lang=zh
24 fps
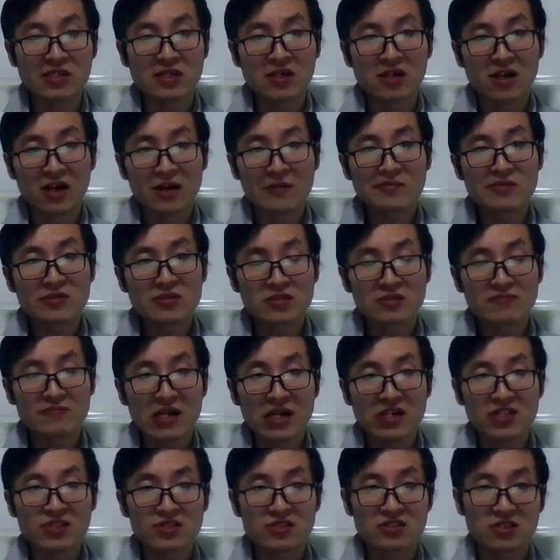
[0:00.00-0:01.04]
而不是把
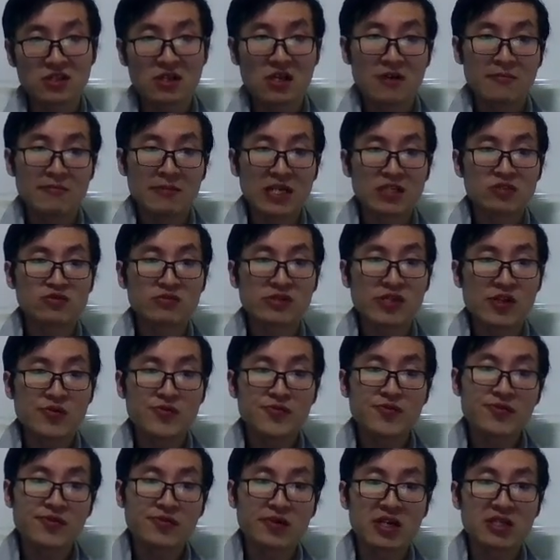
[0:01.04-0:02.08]
满足你的
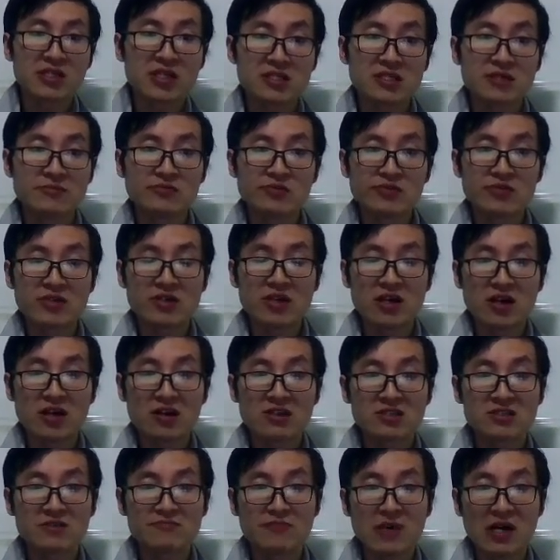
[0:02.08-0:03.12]
欲望当成目的，而
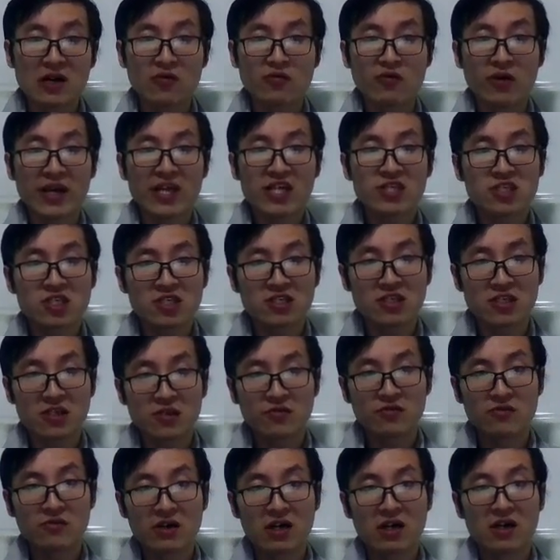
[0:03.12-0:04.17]
是把维持你的欲
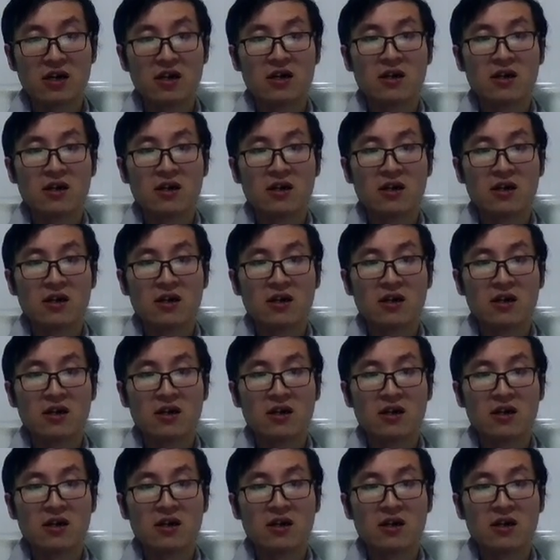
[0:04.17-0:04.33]
望，